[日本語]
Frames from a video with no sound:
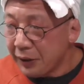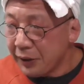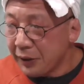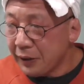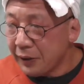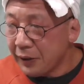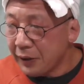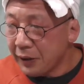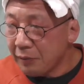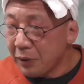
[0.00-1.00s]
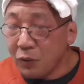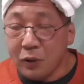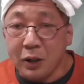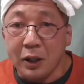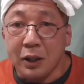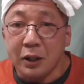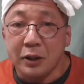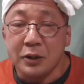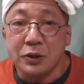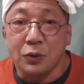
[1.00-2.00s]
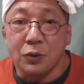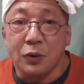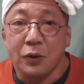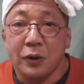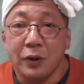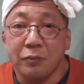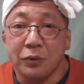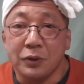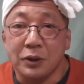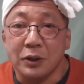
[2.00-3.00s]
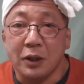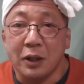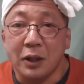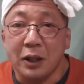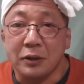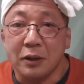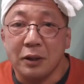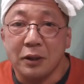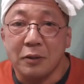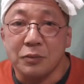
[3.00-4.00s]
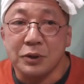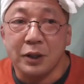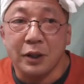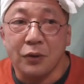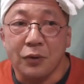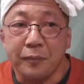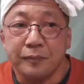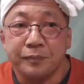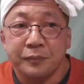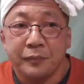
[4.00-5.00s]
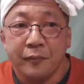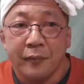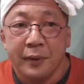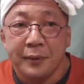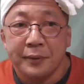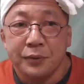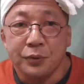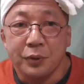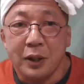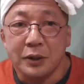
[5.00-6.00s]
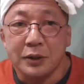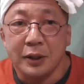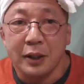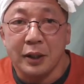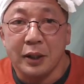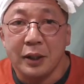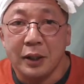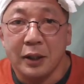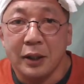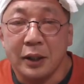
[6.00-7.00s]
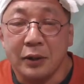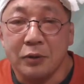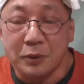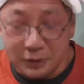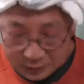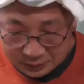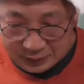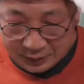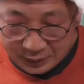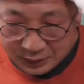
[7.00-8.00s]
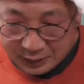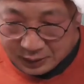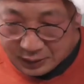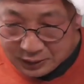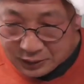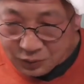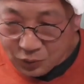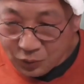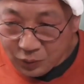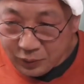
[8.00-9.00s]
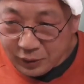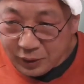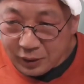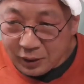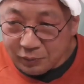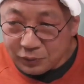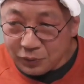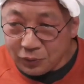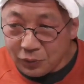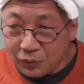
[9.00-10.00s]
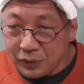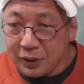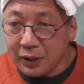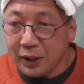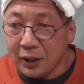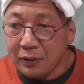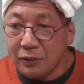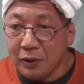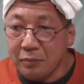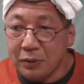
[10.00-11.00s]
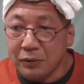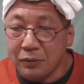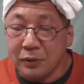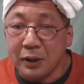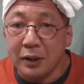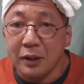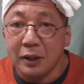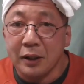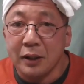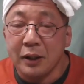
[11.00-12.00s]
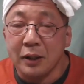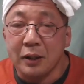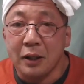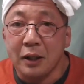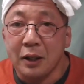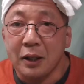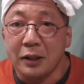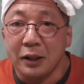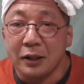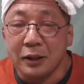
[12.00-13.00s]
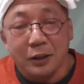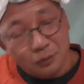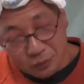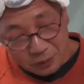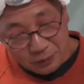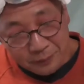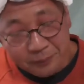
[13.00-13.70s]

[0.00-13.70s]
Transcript: えーまあこれは近所のもんにしか当たらんかもしれんけど、そういう感じで、えー、やっております。母ちゃんと、えー、息子と二人でやっと頑張っとる、えー、相川、あ、誰って何とんだろ